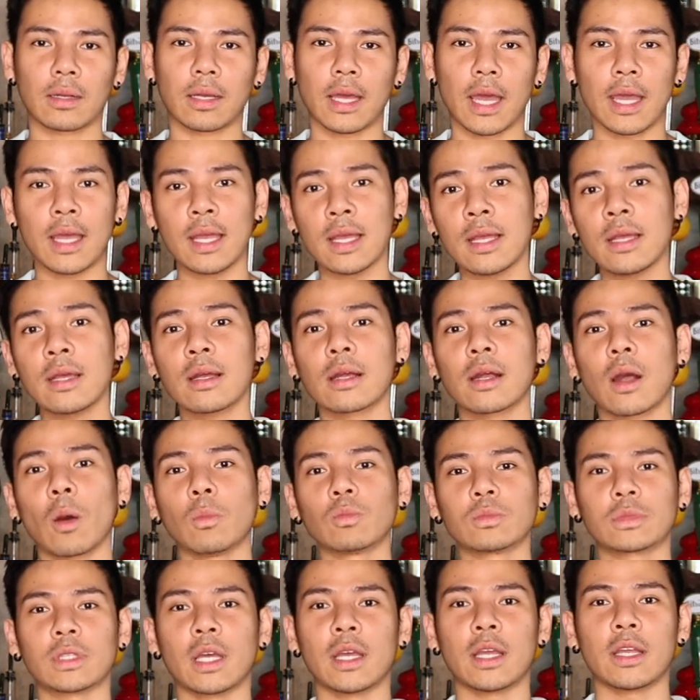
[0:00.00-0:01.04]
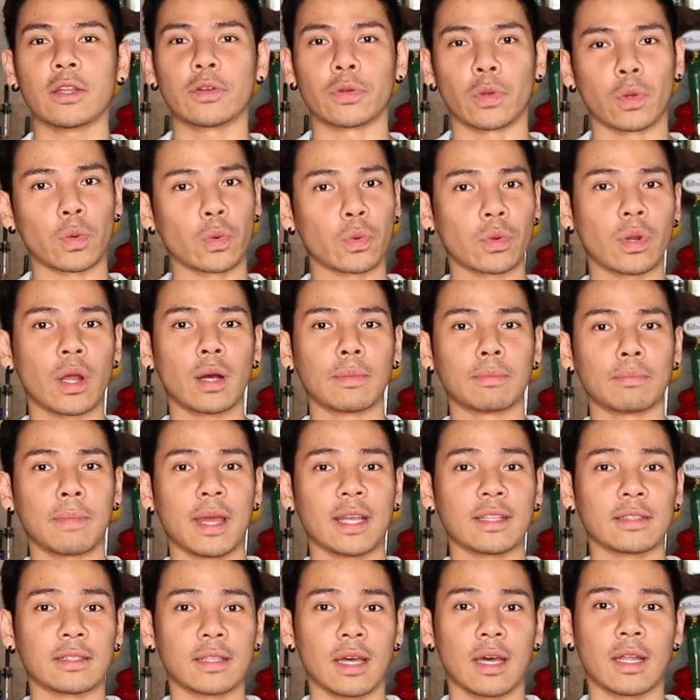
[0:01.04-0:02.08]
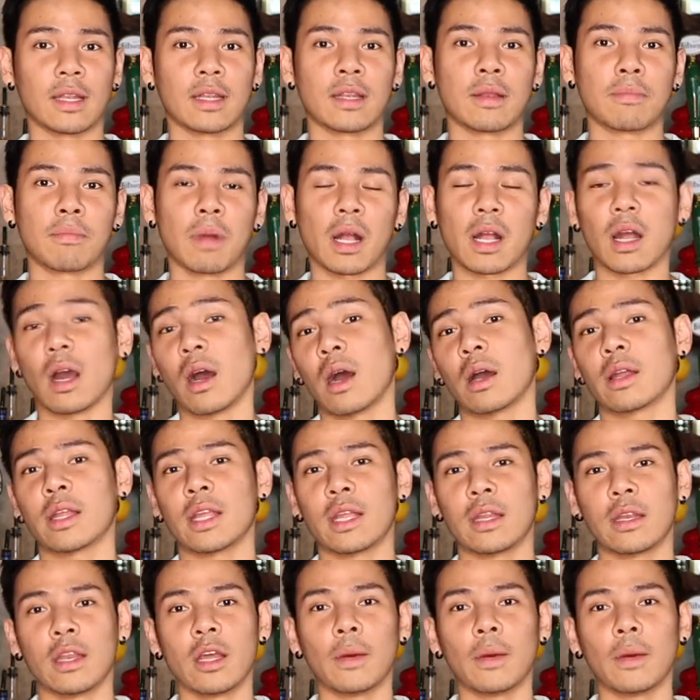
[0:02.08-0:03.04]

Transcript: cái công ty rượu rum mang tên Bacardi.